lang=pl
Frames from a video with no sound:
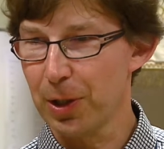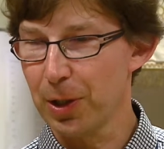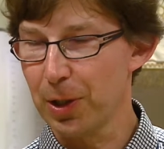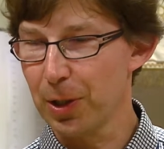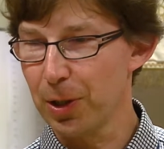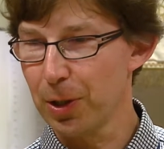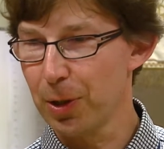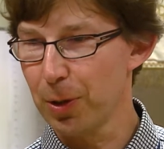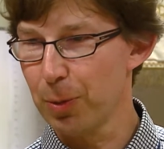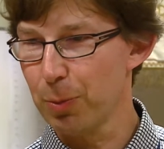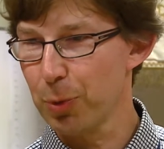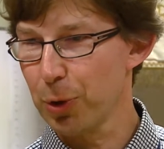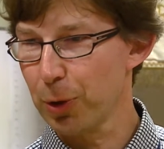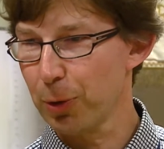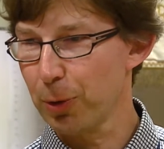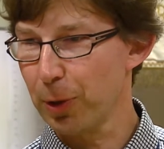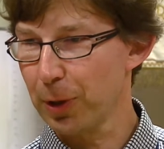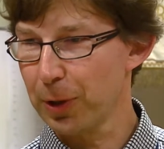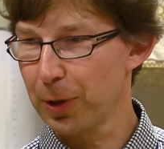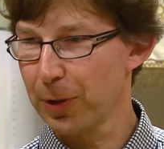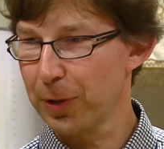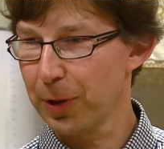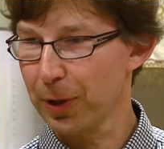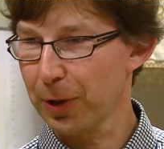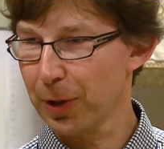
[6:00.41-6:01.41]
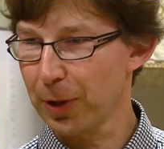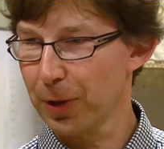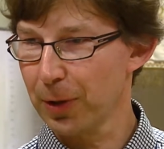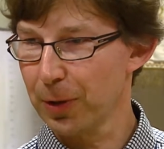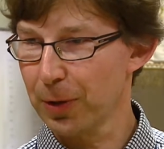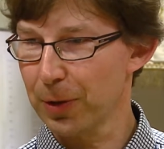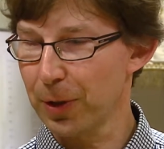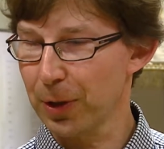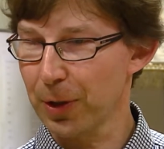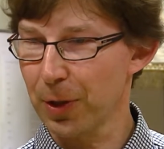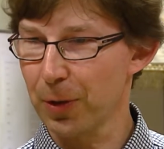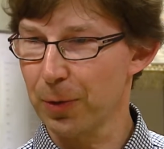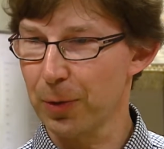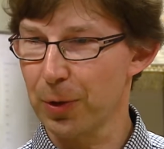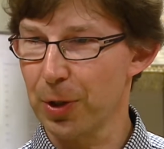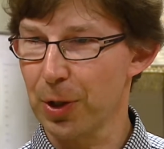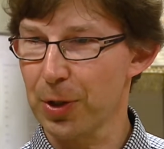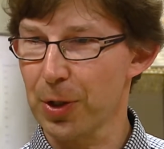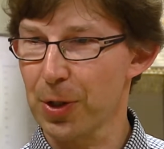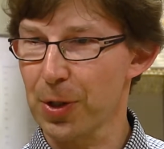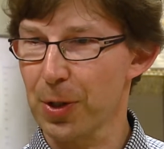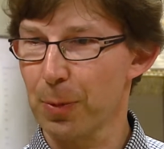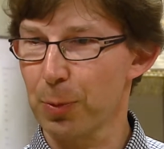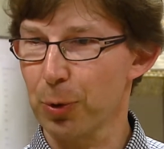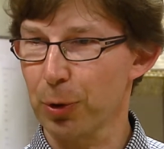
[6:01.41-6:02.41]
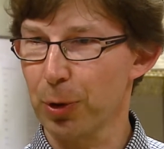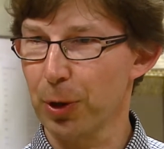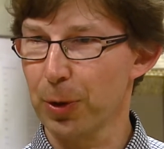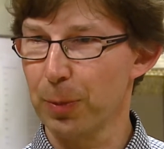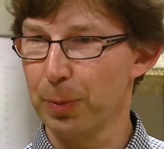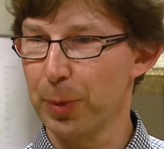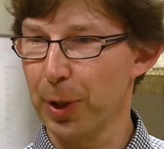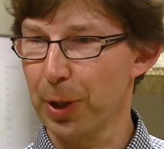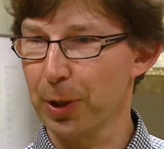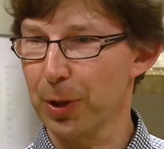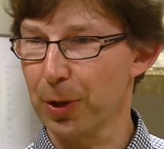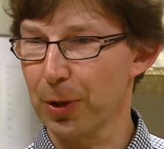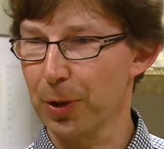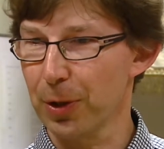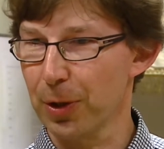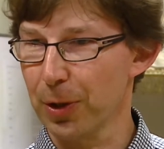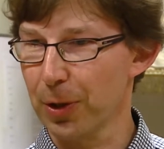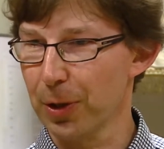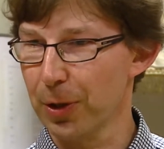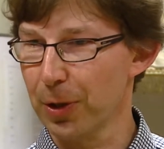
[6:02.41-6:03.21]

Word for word: Y, przykładem takiego takich wydarzeń jest na przykład bieg